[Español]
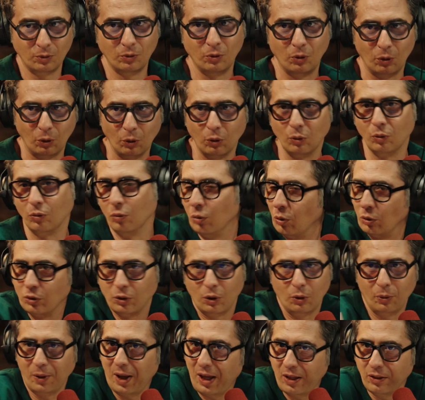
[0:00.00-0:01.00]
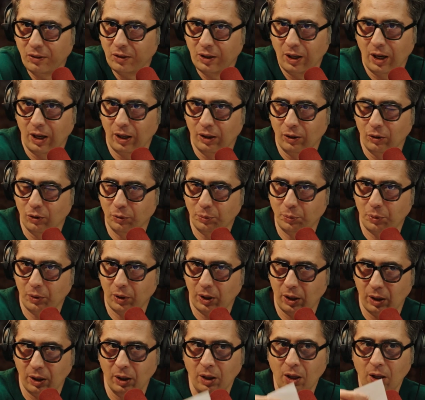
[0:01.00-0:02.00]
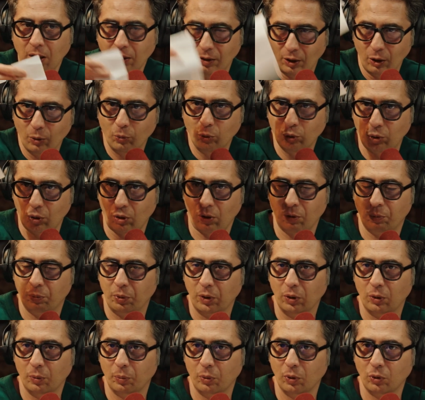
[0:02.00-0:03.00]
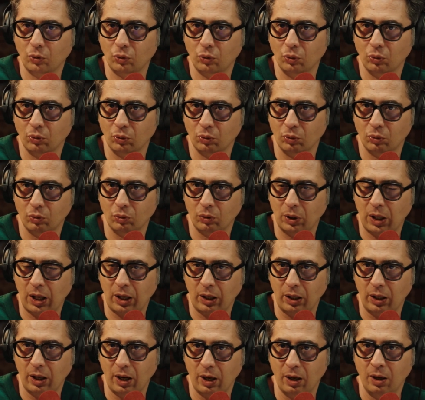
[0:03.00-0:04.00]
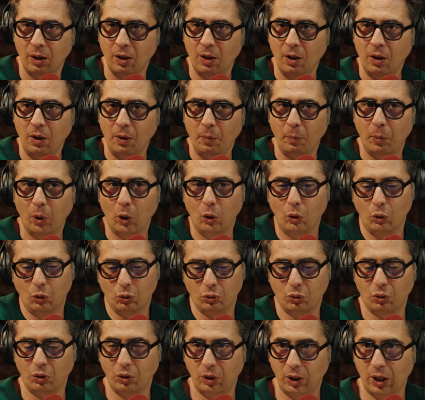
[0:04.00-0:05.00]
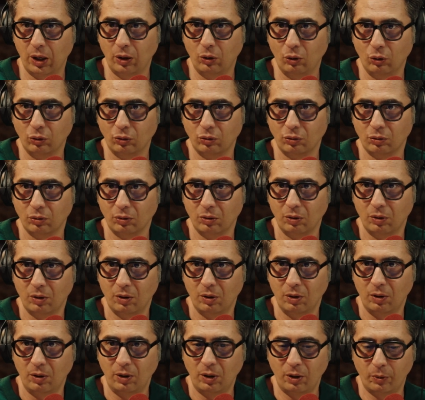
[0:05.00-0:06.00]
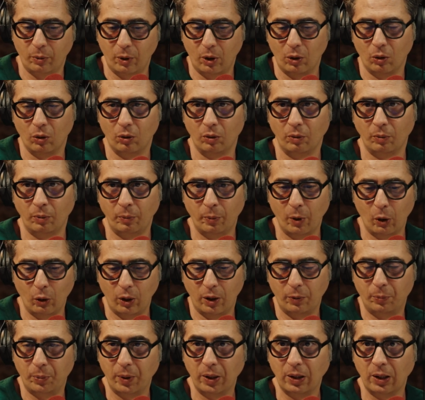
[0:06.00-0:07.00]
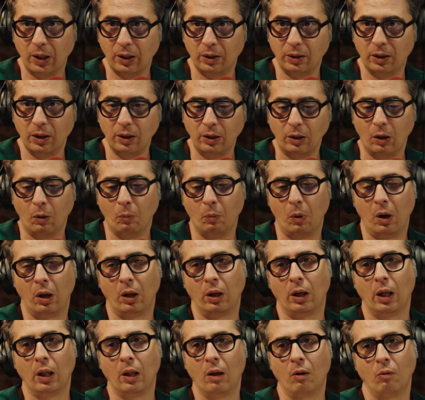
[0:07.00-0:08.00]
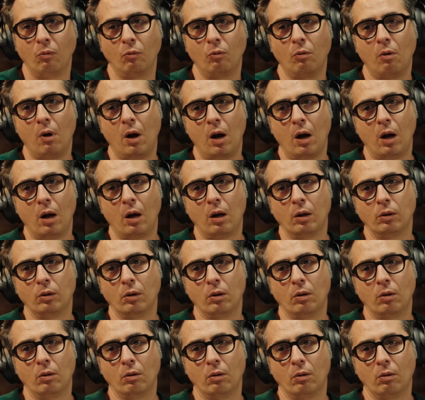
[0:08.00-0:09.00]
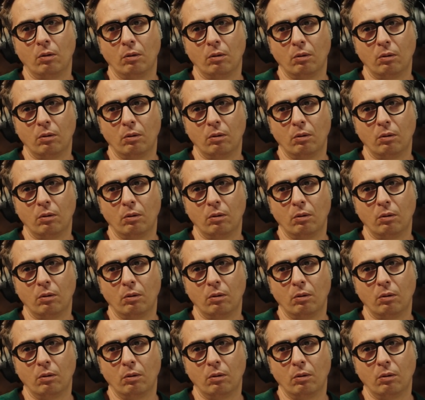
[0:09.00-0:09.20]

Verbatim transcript: yo no, se lo voy a decir a ellos porque tengo mucho respeto por su carrera. Pero yo soy ellos. Y veo, veo el expediente y digo, me quedan cuatro